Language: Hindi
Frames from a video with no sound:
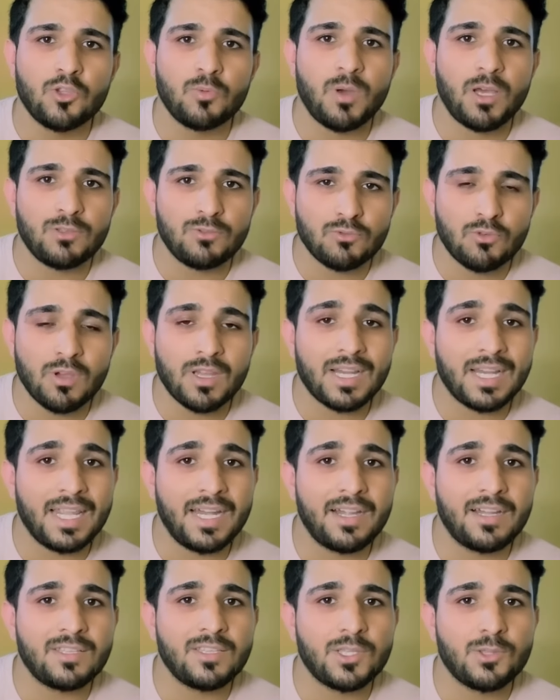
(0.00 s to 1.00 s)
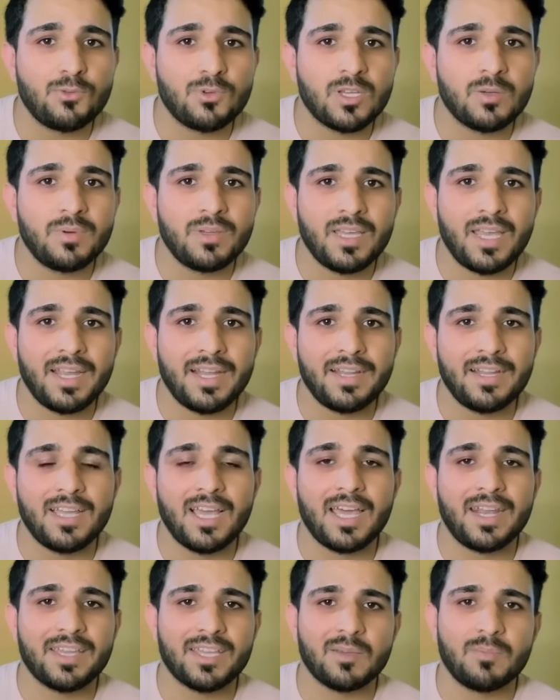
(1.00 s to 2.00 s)
तो मैं आज उनको क्लियरिटी दे दूँ कि भैया
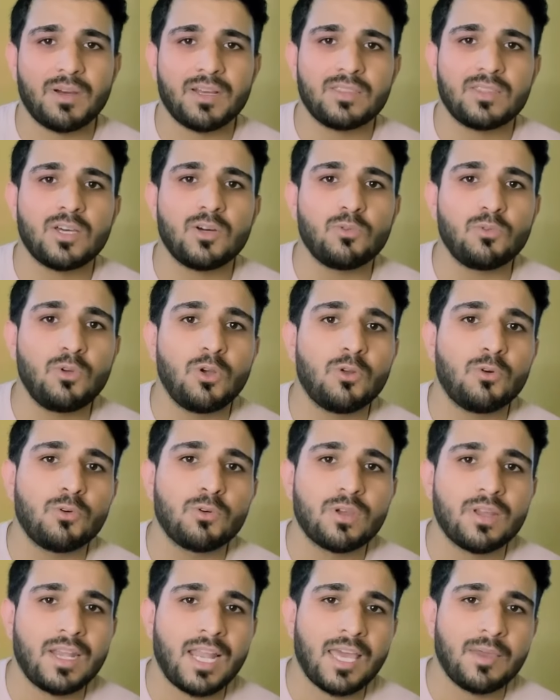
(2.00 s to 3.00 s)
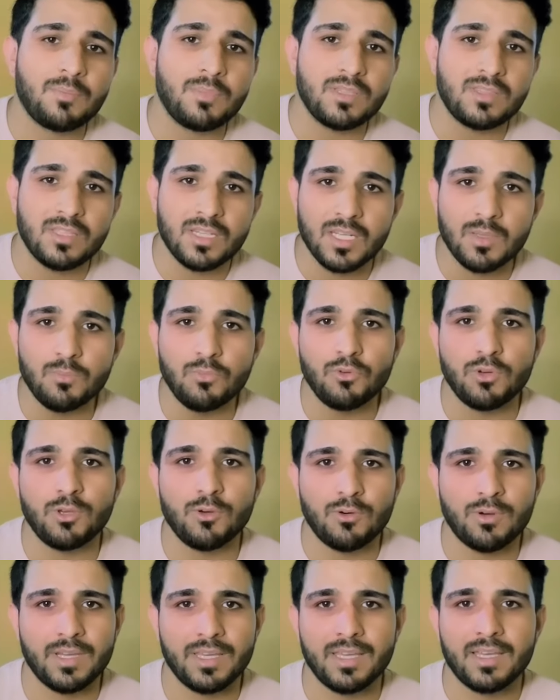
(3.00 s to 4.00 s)
इंडिया आने के बाद ना उन लोगों की लाइफ इतनी बुरी
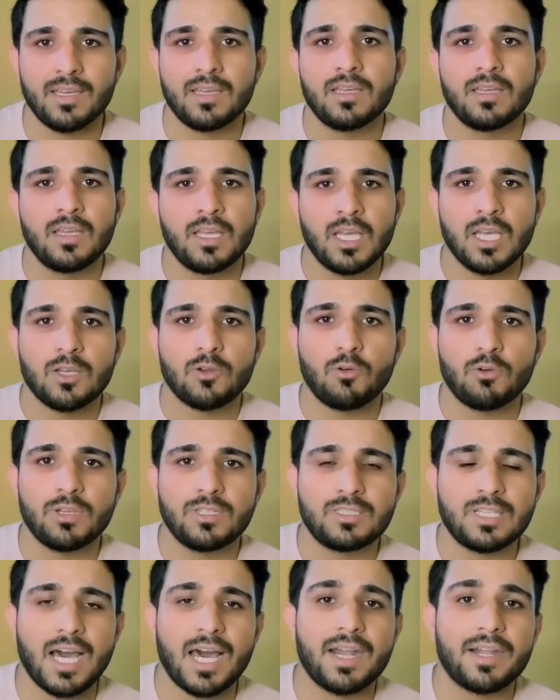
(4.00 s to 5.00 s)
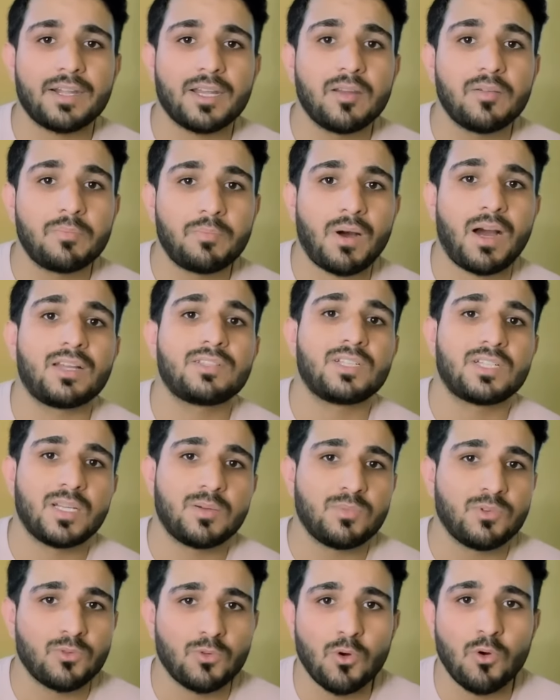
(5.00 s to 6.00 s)
हो गई है क्योंकि चार अटेम्प्ट पाँच
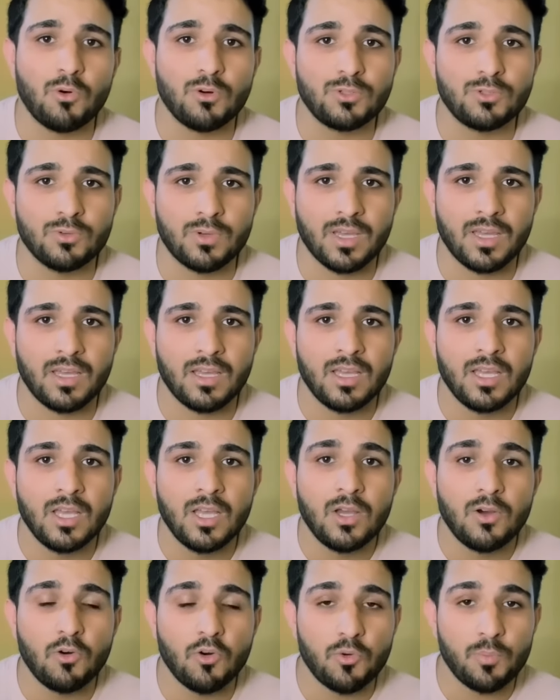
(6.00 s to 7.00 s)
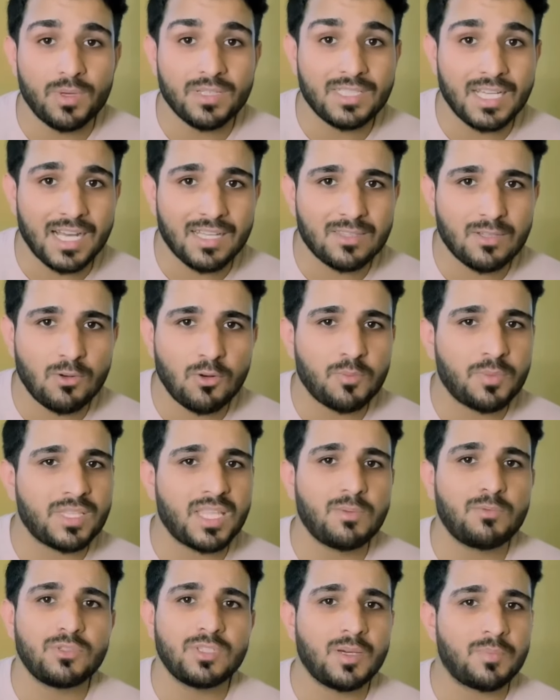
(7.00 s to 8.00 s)
अटेम्प्ट उनको हो चुके हैं उनमें ज़्यादातर लोग
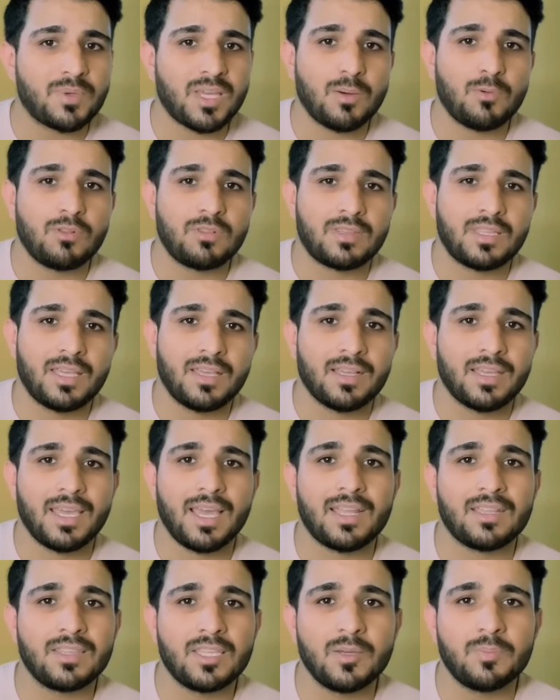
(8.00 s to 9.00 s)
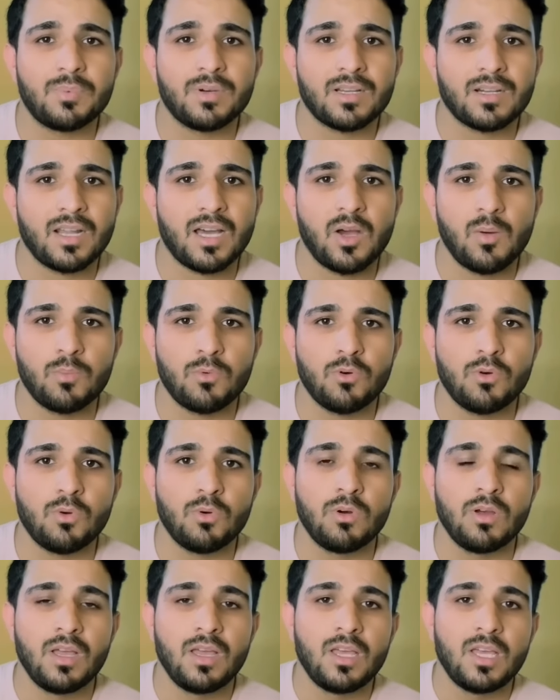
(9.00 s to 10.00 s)
पता है मुझे अब क्या बोलते हैं कि यार दीपक ना
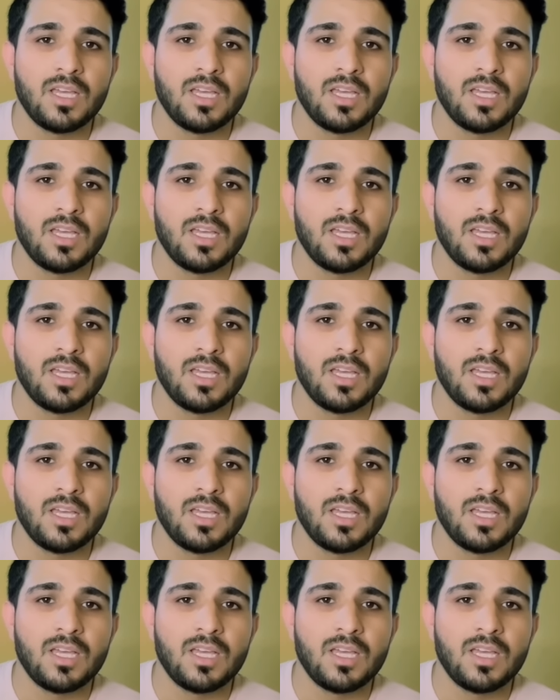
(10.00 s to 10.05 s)
हमको